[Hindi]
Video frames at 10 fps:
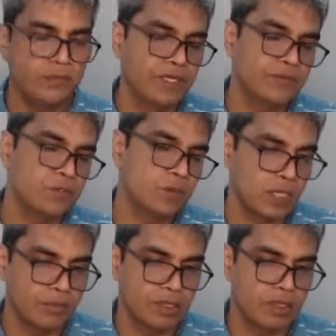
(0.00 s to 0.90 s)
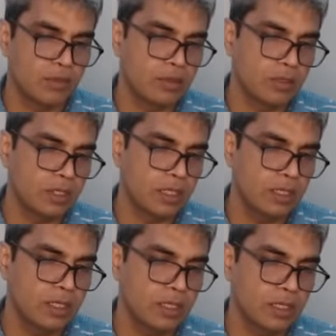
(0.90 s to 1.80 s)
फाइव स्क्वायर पर और
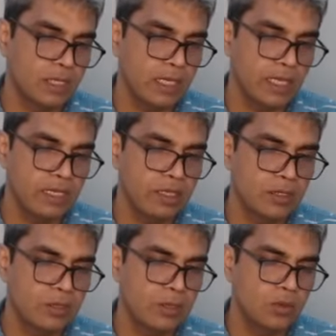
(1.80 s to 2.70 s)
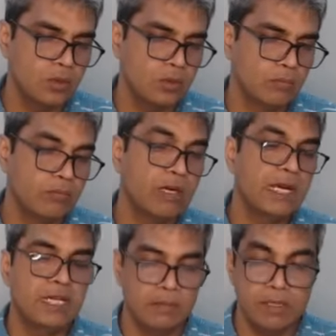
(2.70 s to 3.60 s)
यहाँ नाइट को
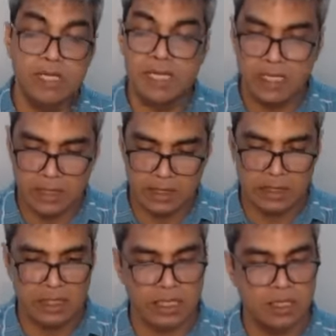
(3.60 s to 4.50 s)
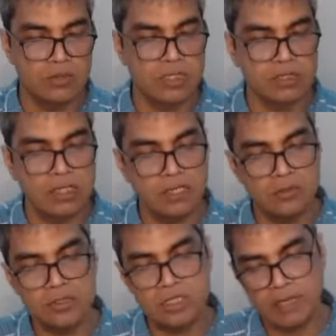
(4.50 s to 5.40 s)
माइट भी लेने की तैयारी हो सकती है
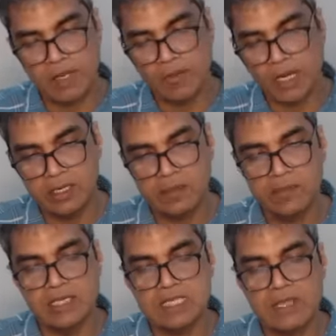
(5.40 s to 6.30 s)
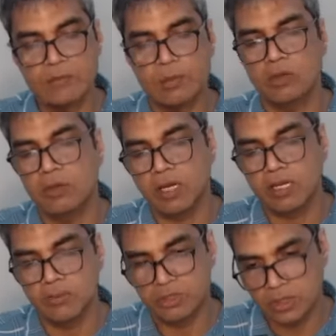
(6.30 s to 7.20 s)
लेकिन उससे पहले वाइट ने अपने इस एफ पॉन को
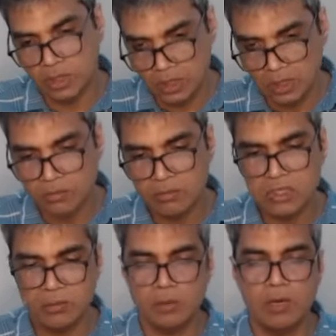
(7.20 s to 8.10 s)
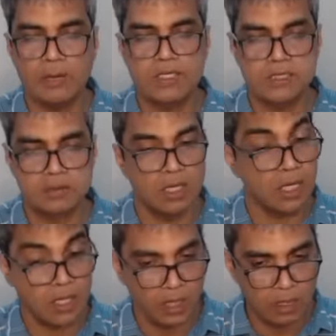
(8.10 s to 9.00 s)
आगे पुश करके बिशप को वापस
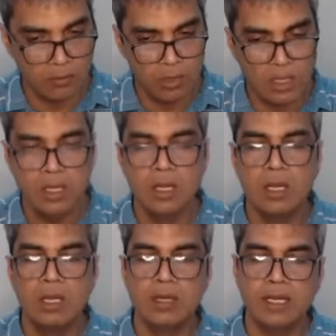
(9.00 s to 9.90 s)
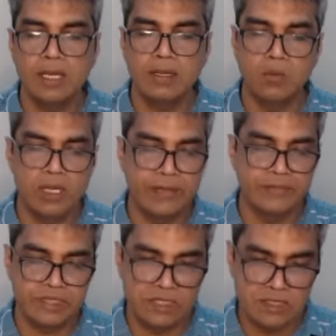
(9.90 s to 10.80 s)
भगाने के लिए बोला गया वो एफ
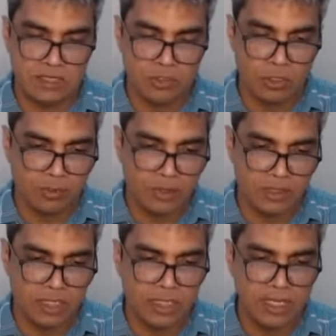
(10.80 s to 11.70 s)
सिक्स स्क्वायर पर देन